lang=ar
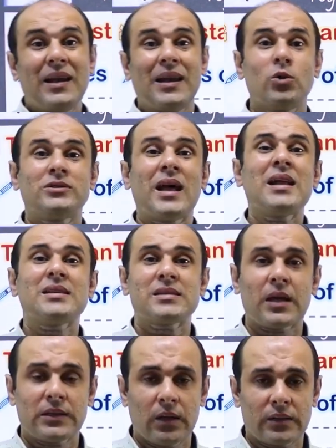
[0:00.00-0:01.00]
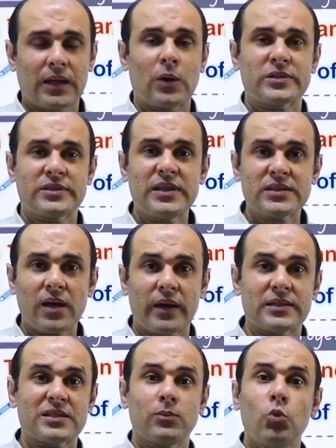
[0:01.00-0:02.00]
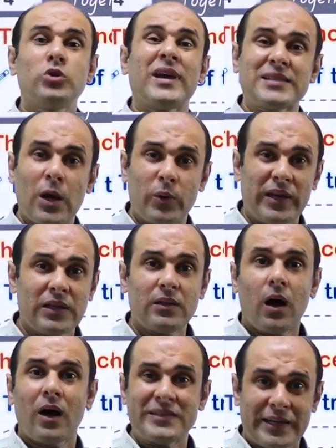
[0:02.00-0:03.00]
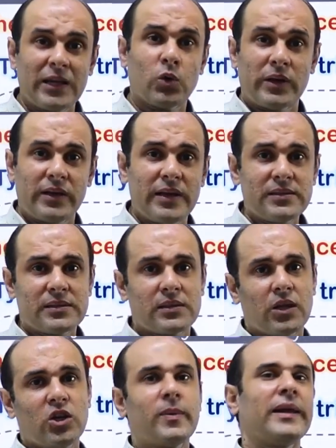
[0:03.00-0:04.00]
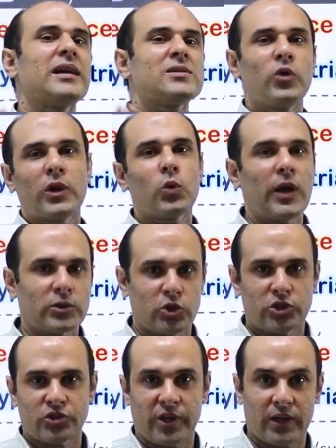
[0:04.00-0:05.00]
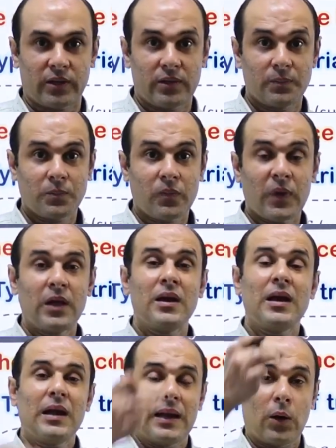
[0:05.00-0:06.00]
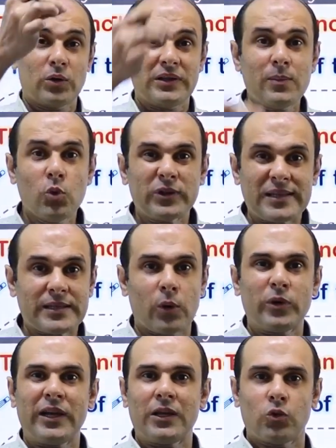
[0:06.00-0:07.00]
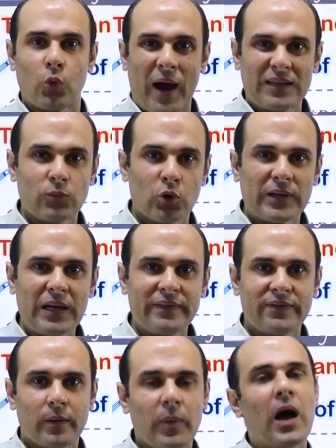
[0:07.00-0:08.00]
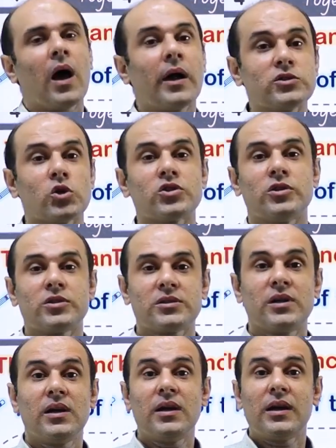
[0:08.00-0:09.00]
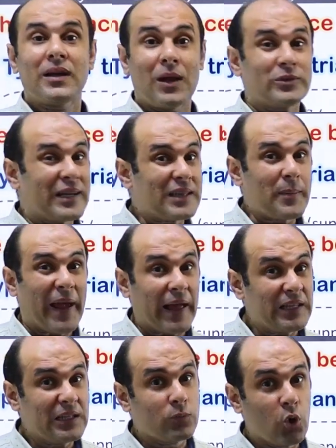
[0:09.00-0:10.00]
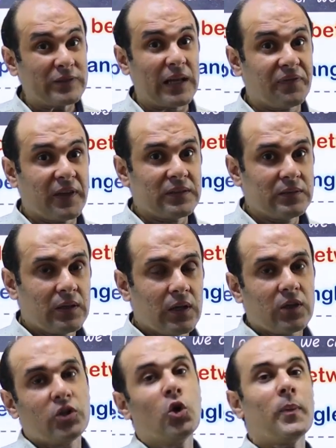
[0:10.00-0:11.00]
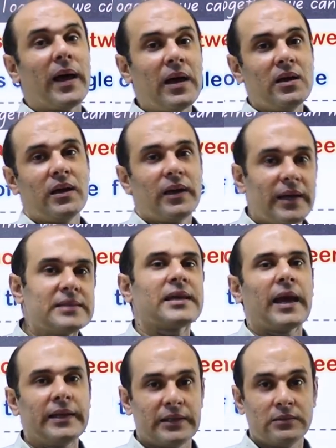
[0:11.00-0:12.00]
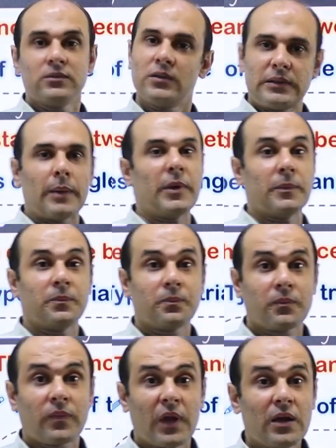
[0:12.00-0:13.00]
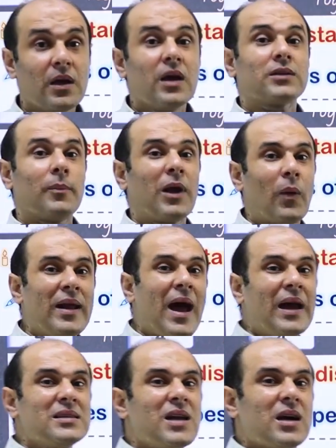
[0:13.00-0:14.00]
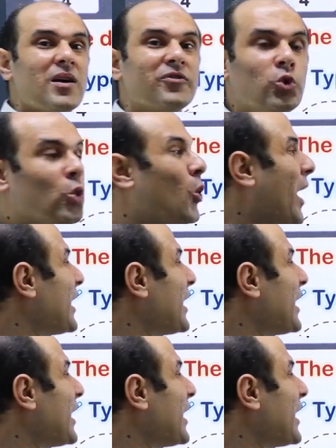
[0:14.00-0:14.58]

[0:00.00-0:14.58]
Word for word: لو ثلاث سايدات او 3 سايدز متساويين ار ايكوال لينس يبقى ده اسمه ايكولاترال ترانجل لو اثنين متساويين واحد مختلف بقى ايسوسيلس لو ثلاثه مجانين مختلفين يبقى اسكالين تمام طب لو انا عايز اعرف نوعه